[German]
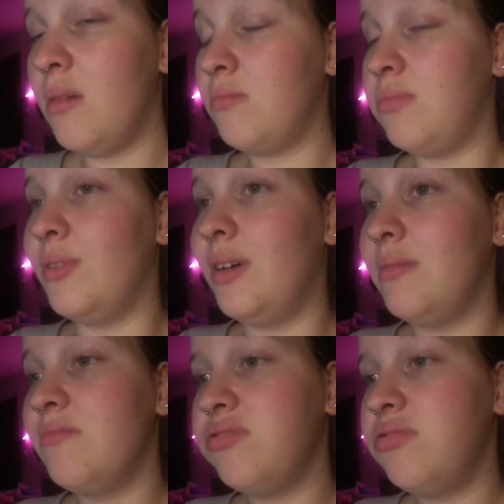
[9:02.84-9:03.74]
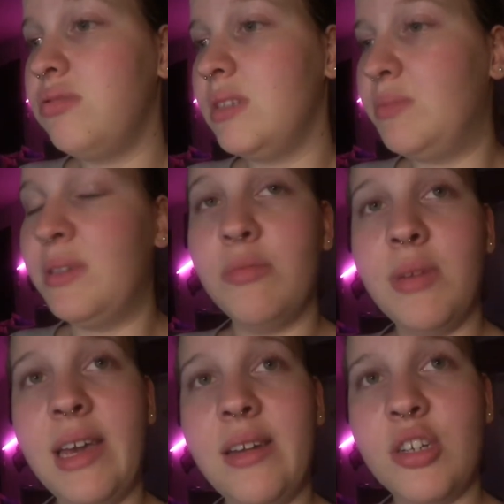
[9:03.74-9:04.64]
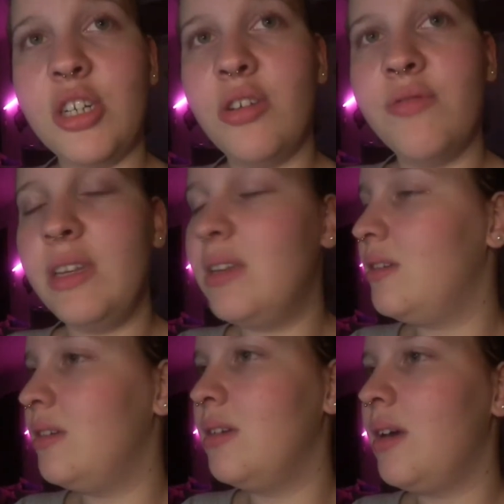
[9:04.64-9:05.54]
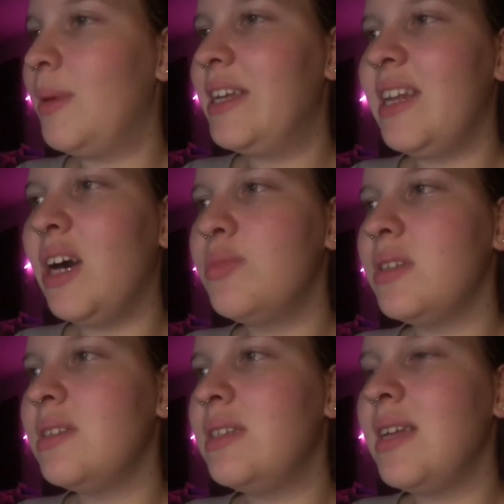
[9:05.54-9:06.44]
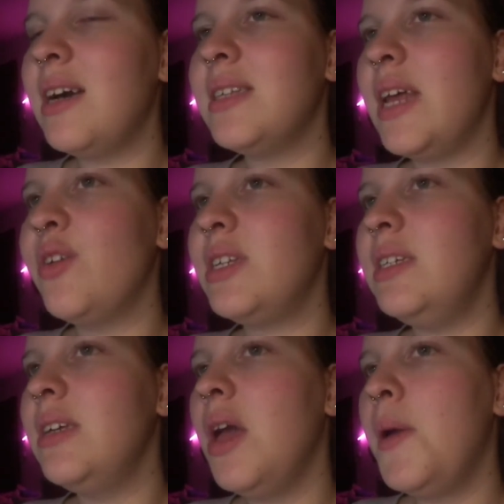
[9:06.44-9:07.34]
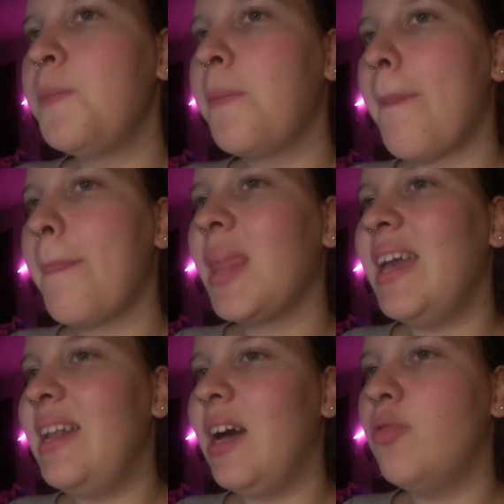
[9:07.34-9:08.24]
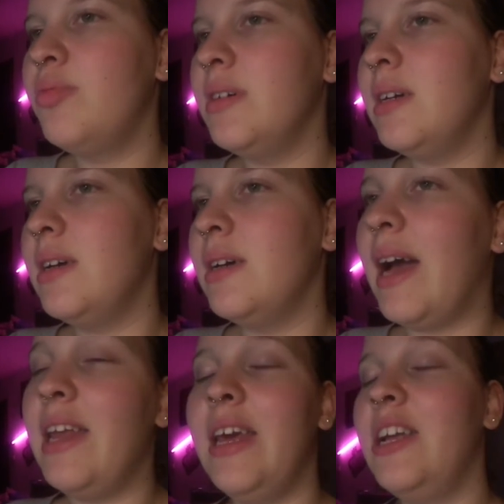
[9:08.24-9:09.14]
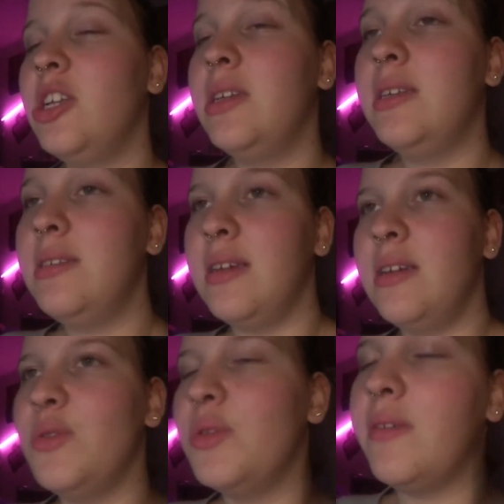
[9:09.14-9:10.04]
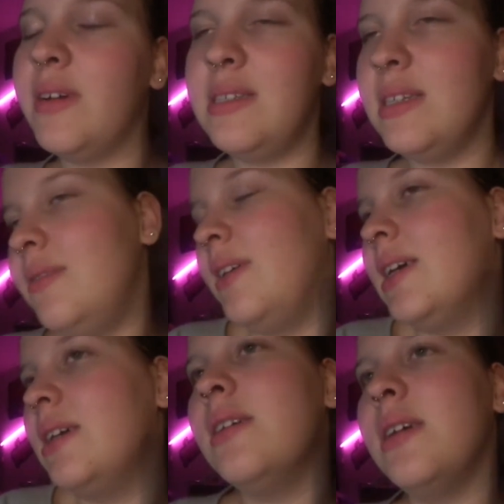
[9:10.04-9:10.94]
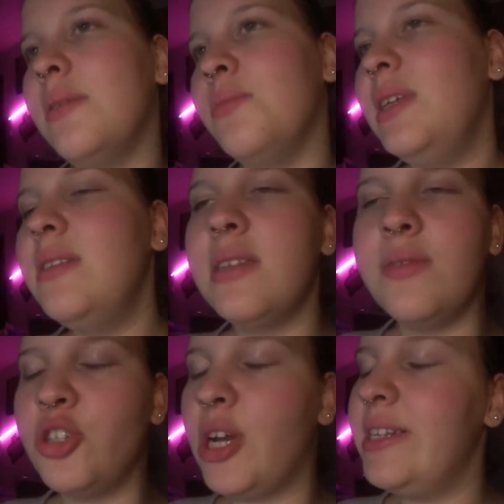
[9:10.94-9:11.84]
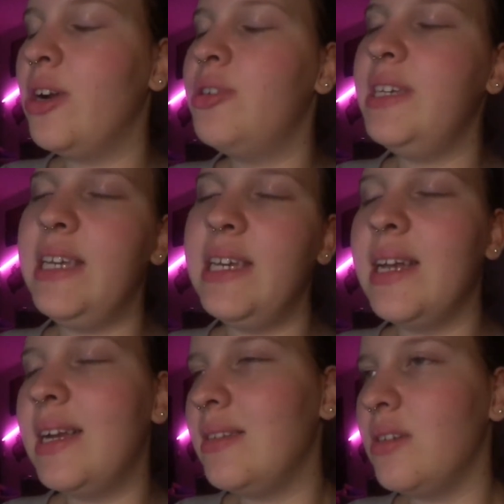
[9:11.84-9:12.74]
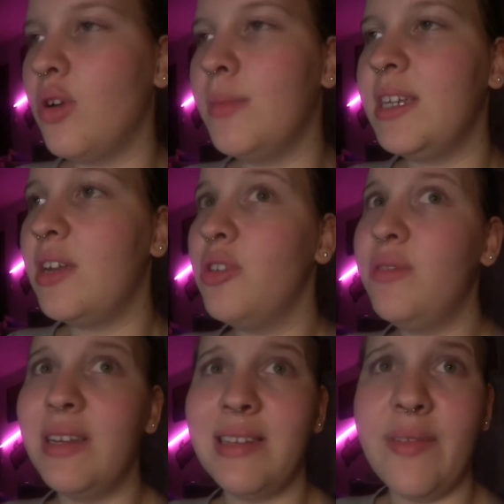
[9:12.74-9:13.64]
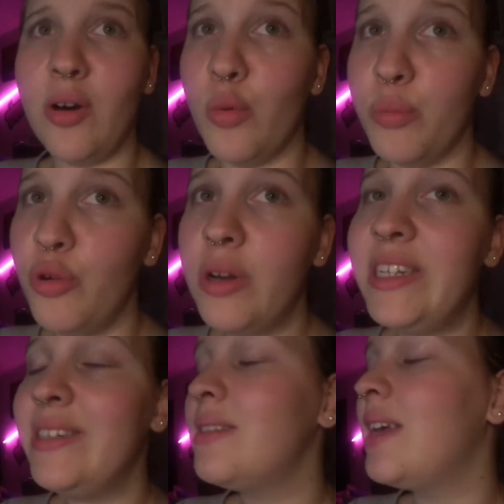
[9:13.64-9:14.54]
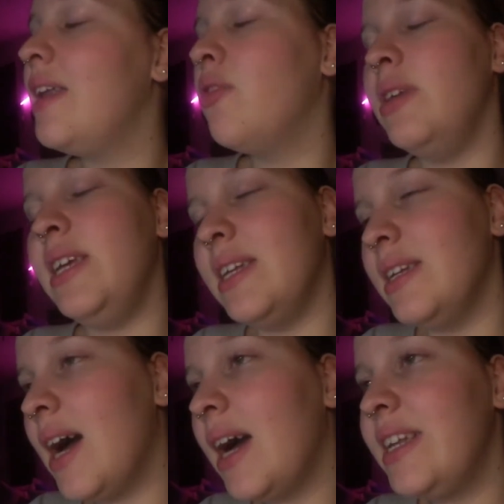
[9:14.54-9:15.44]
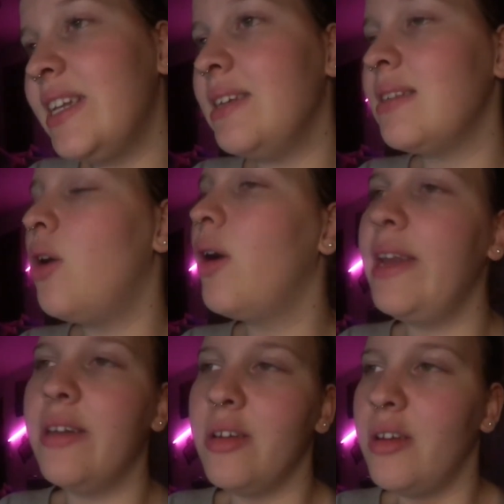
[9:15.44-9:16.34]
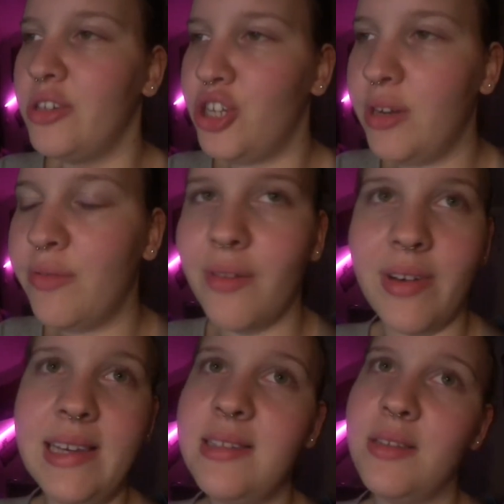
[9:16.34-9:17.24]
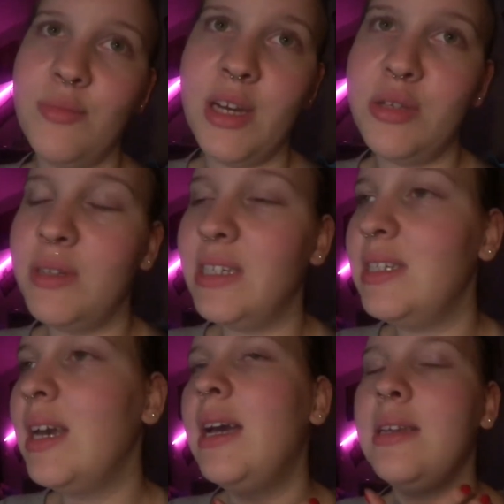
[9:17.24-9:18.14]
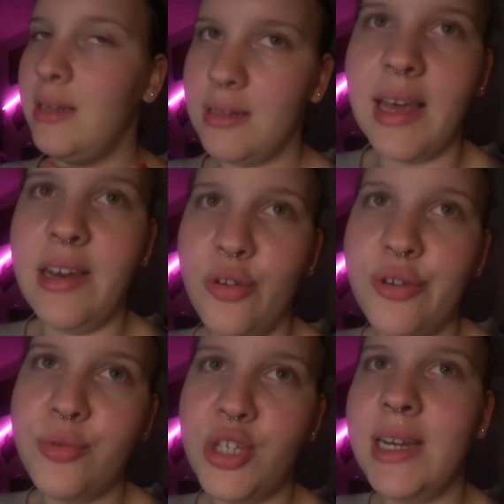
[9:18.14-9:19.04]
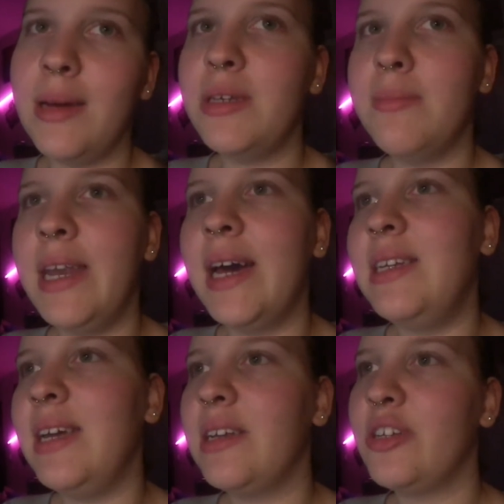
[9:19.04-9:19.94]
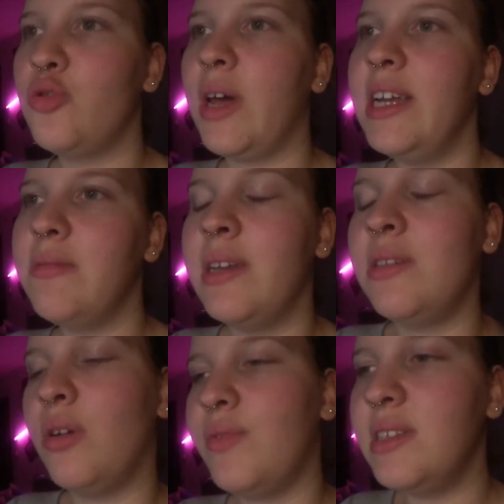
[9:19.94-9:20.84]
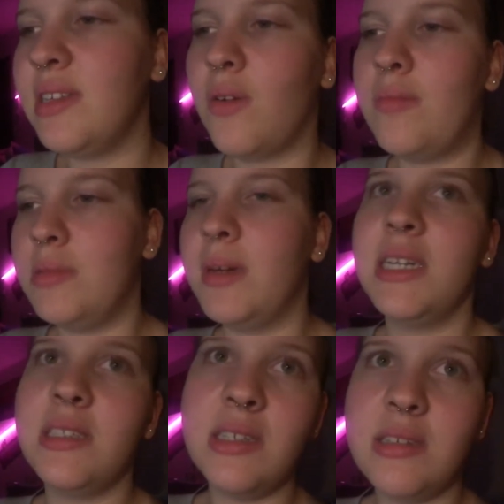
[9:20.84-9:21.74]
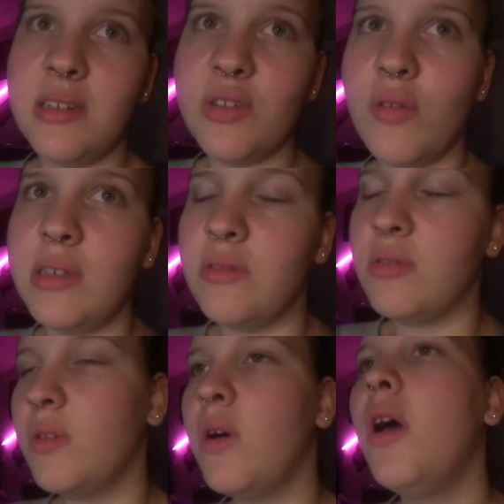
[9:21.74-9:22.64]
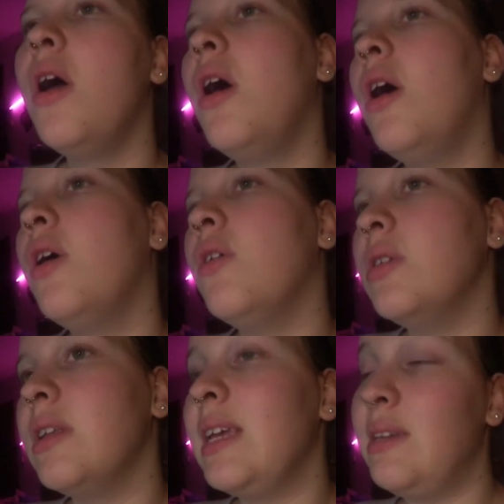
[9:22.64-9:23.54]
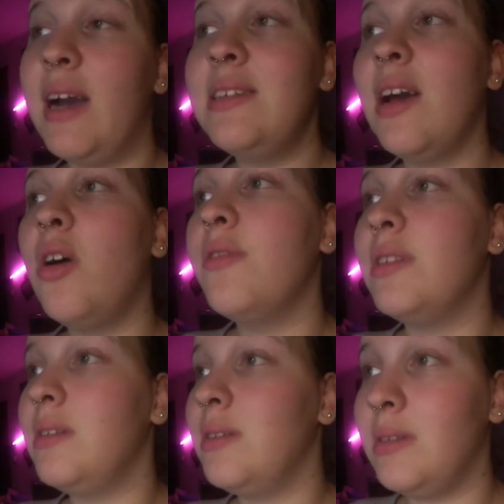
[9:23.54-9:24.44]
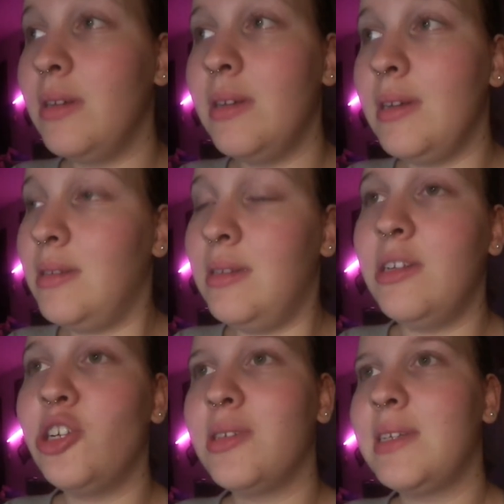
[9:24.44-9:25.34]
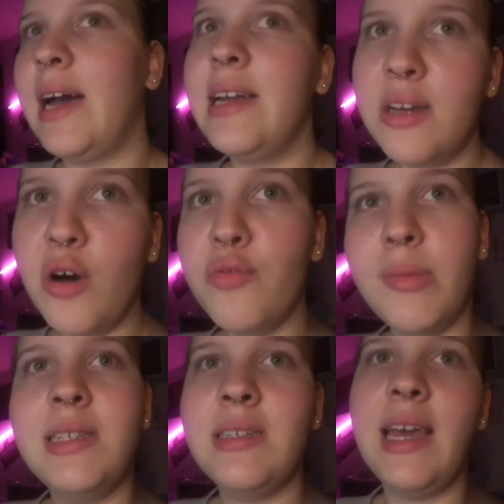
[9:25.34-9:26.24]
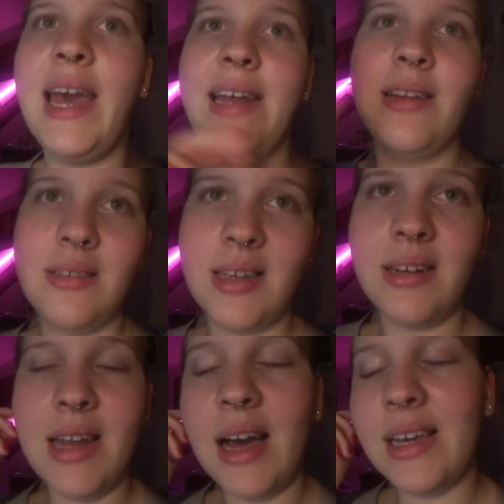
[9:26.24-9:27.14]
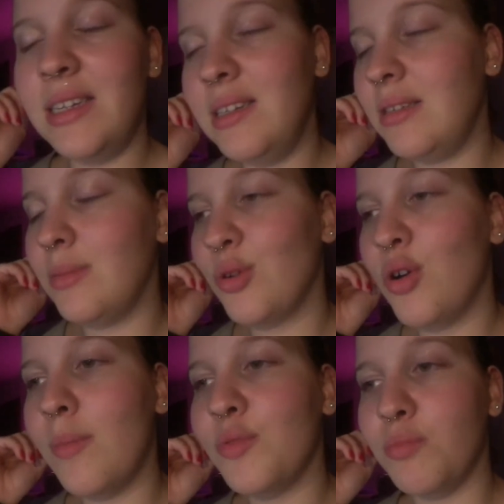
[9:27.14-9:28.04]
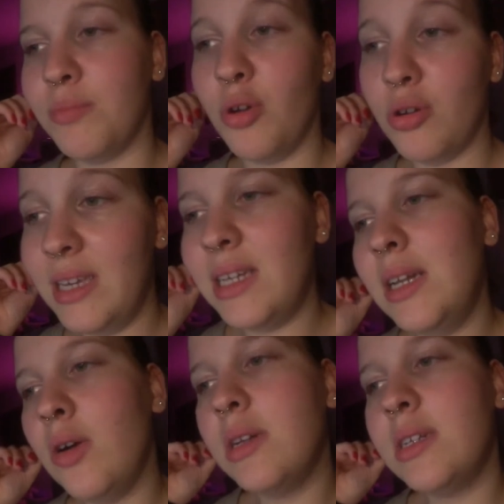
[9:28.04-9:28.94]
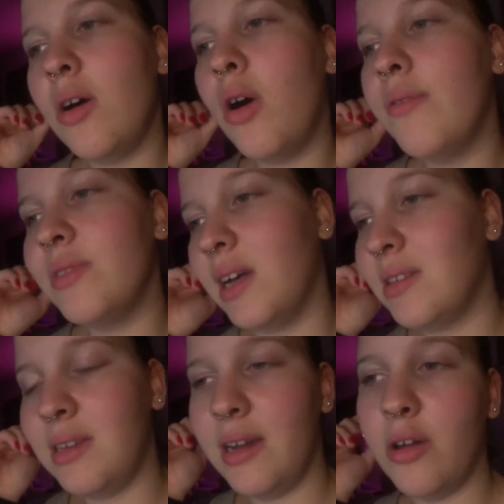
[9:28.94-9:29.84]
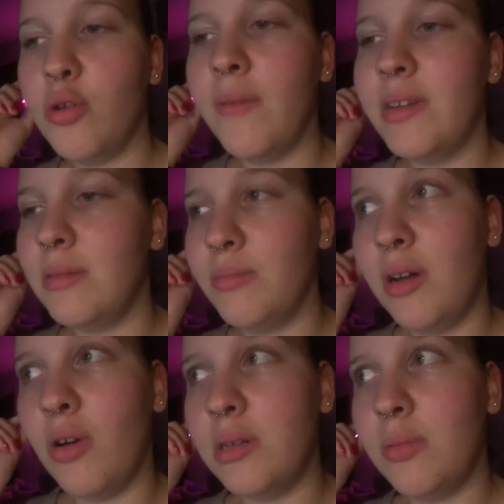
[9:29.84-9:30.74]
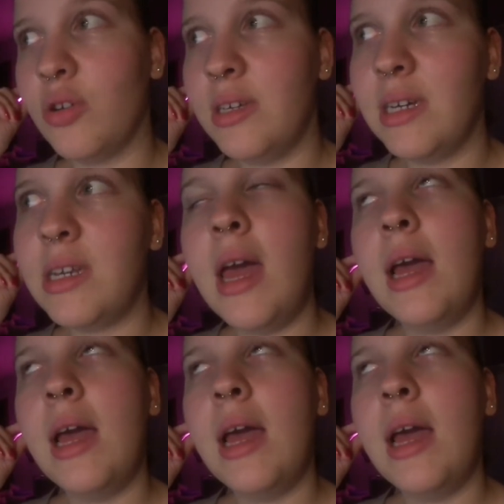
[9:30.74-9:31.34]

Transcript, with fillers: boah, ich bin immer echt erstaunt, wie. Aber ich glaube, die Sache ist einfach die. Ich glaube, äh, eine Athletiste oder weiß ich wer ähm, liest sich wahrscheinlich auch nicht jeden einzelnen Kommentar durch, weil es einfach unmöglich ist, kann auch nicht jede Nachricht lesen, auch eine äh, Jennifer Weiß zum Beispiel nicht. Die hat jetzt keinen YouTube-Channel, aber ich meine, halt, die hat ja schon Reichweite so auf Instagram, sie macht halt Insta-Stories und so. Und ich weiß ja auch, sie teilt ja oftmals die Hate-Nachrichten, die sie bekommt und blockiert die Leute auch oft, sagt sie ja dann auch immer, wenn sie ein paar Leute blockiert,